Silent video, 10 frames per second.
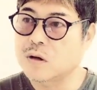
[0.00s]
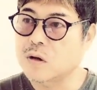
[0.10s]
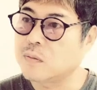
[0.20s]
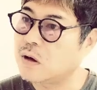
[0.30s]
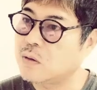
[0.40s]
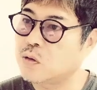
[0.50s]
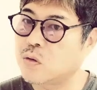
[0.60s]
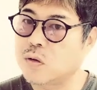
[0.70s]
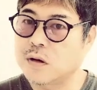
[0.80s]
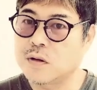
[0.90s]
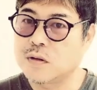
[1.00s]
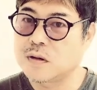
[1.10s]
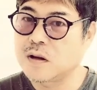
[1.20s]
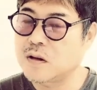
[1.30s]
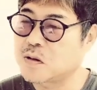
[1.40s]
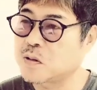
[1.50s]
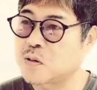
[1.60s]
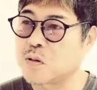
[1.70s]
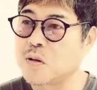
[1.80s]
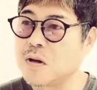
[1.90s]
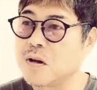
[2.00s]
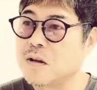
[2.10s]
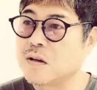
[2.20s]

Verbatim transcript: たのが前も動画で言って、ちょっと